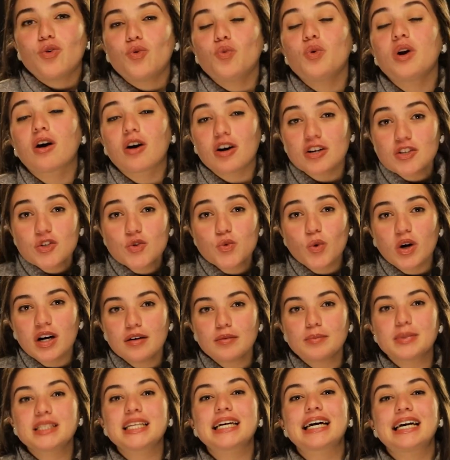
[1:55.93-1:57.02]
والقسوة
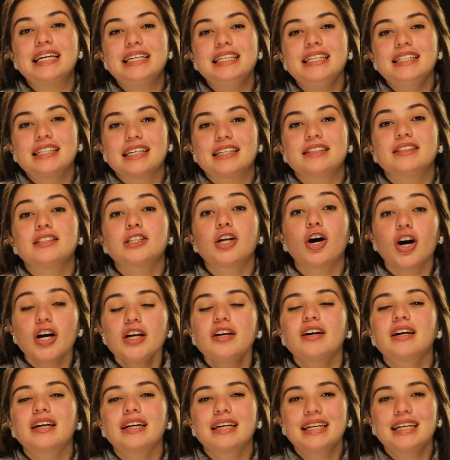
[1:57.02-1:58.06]
بتخلينا نتغير